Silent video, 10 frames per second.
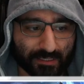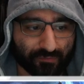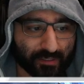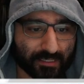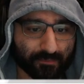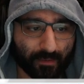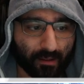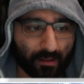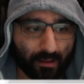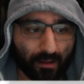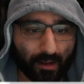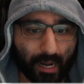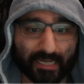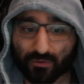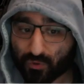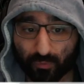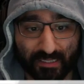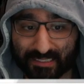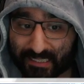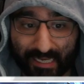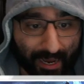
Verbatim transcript: du willst. Also Yumi ist giga